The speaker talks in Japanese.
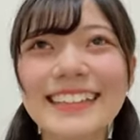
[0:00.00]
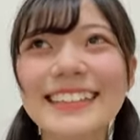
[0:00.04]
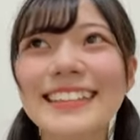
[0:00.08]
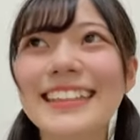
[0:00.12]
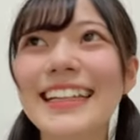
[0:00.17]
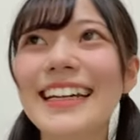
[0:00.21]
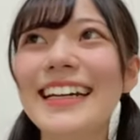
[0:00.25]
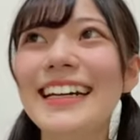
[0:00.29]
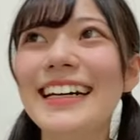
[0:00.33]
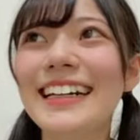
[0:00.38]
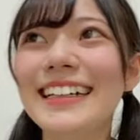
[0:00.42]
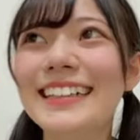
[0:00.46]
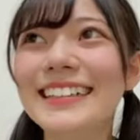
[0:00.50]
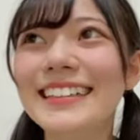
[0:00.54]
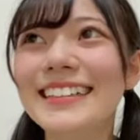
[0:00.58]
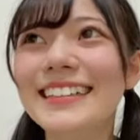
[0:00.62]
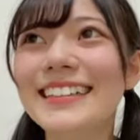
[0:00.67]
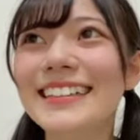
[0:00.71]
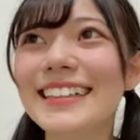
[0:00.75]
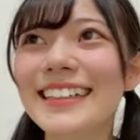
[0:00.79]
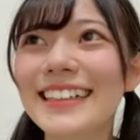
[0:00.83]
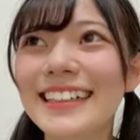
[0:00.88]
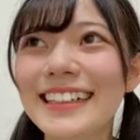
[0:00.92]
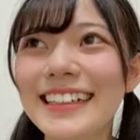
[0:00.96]
ちゃん
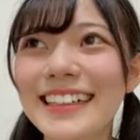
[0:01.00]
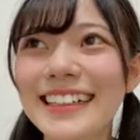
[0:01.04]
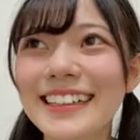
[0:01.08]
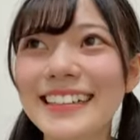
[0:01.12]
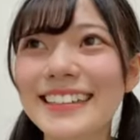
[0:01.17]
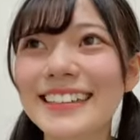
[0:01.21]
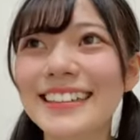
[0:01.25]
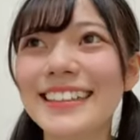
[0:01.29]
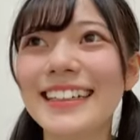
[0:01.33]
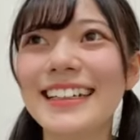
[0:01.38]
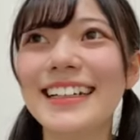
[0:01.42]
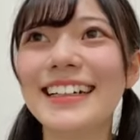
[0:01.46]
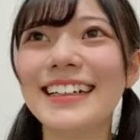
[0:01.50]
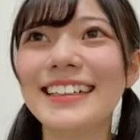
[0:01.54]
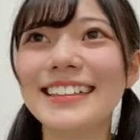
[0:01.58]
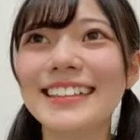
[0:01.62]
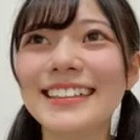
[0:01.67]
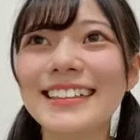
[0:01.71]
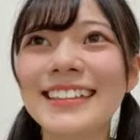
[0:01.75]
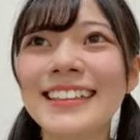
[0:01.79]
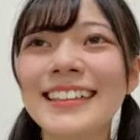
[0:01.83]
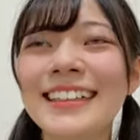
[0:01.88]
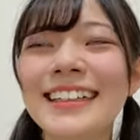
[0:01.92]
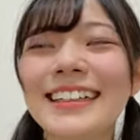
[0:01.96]
ちゃんちゃん
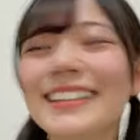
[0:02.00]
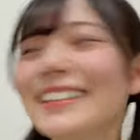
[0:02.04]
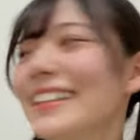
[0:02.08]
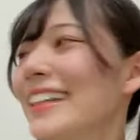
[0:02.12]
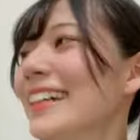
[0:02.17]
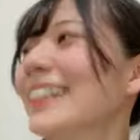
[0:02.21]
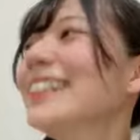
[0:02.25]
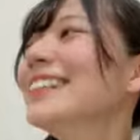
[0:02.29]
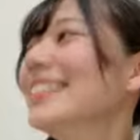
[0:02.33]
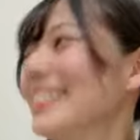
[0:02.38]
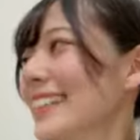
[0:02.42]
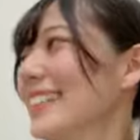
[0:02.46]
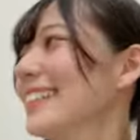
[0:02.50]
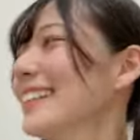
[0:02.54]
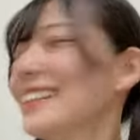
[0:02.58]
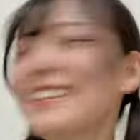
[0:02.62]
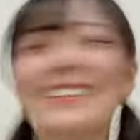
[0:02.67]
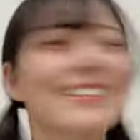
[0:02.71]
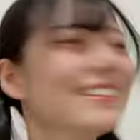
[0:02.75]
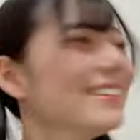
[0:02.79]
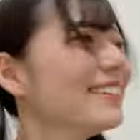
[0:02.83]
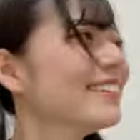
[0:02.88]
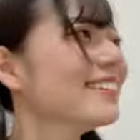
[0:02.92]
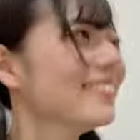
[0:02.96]
ちゃんちゃ
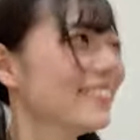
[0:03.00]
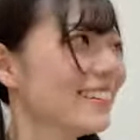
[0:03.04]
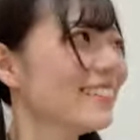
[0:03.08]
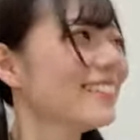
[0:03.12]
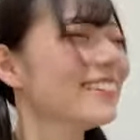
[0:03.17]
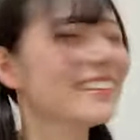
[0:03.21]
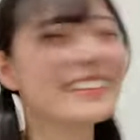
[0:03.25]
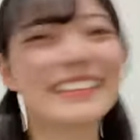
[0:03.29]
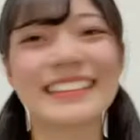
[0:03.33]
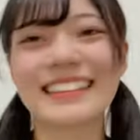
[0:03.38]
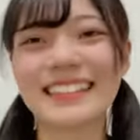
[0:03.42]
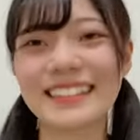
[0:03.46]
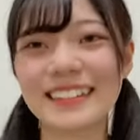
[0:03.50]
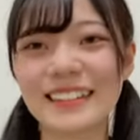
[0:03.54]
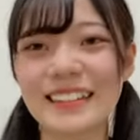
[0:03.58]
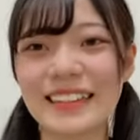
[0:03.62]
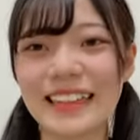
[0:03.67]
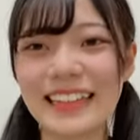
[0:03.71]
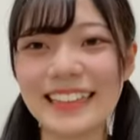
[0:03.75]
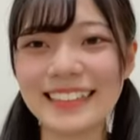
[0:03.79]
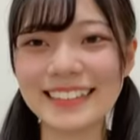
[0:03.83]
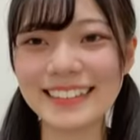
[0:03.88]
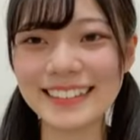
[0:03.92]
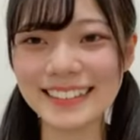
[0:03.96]
ん
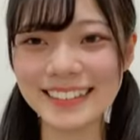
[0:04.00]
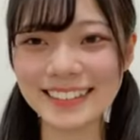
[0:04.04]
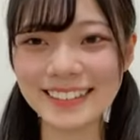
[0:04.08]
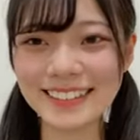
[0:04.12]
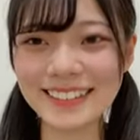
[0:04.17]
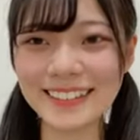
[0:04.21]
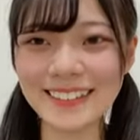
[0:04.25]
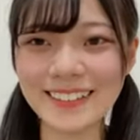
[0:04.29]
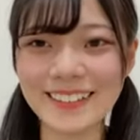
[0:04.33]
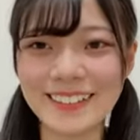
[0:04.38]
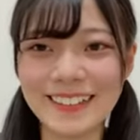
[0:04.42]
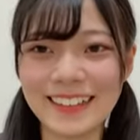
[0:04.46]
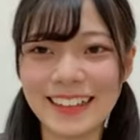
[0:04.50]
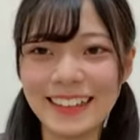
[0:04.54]
行くぞ